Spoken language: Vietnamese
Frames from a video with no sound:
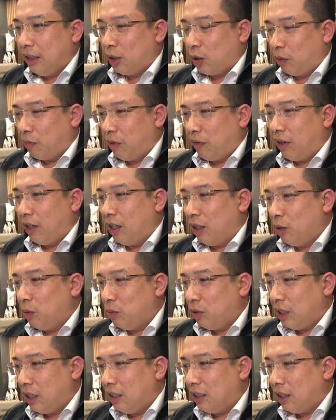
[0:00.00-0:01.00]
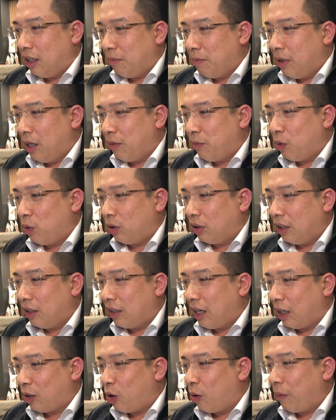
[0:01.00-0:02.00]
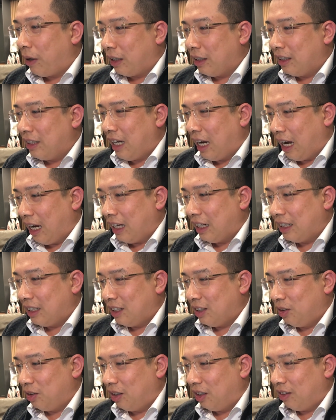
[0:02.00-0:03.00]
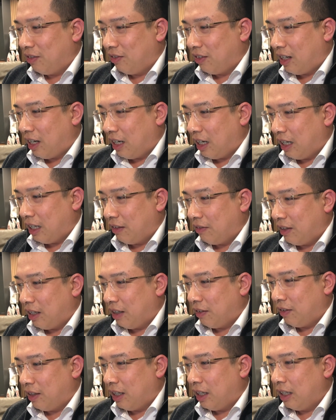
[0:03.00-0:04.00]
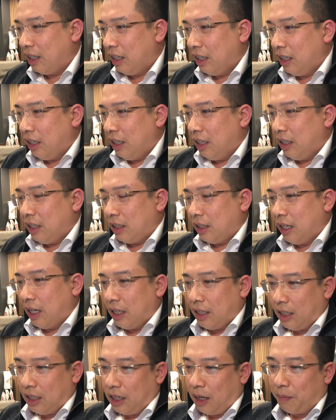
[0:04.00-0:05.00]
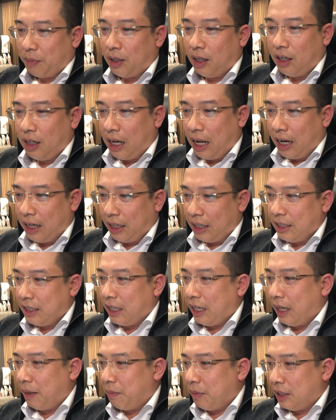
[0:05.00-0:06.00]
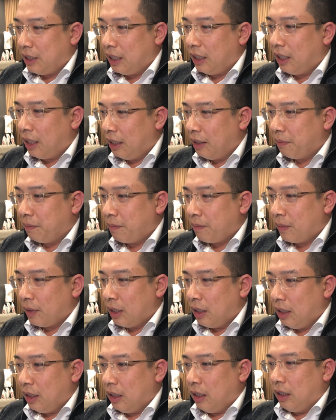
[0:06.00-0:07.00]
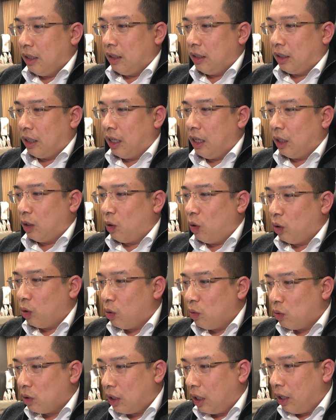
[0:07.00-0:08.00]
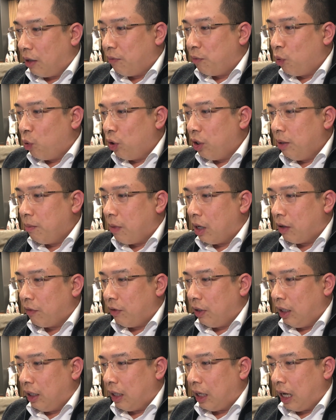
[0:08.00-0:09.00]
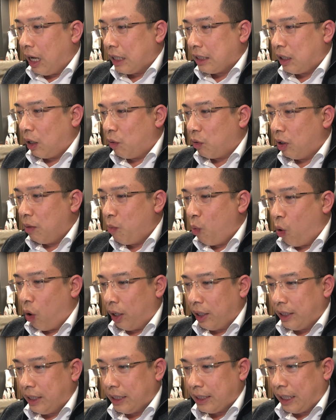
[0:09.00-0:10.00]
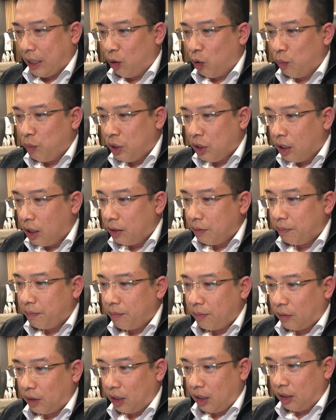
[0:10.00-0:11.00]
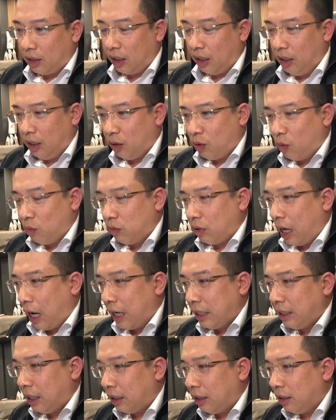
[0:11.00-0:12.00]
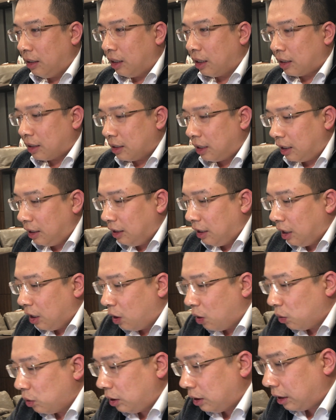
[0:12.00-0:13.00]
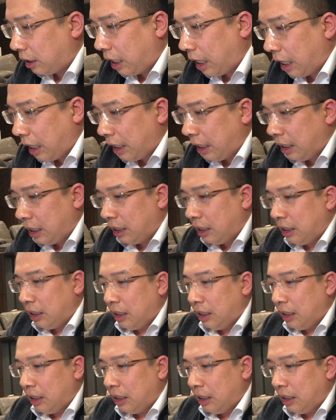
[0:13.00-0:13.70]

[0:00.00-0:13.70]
cho vì vậy là đúng 9 giờ 10 phút thì đã có mặt ở nhà đúng không và và và để gặp gỡ lại anh chị em ở trên đây thế thì tôi cũng rất là vui bởi vì là sau cái buổi chia sẻ hôm trước thì cũng đã nhận được rất nhiều những cái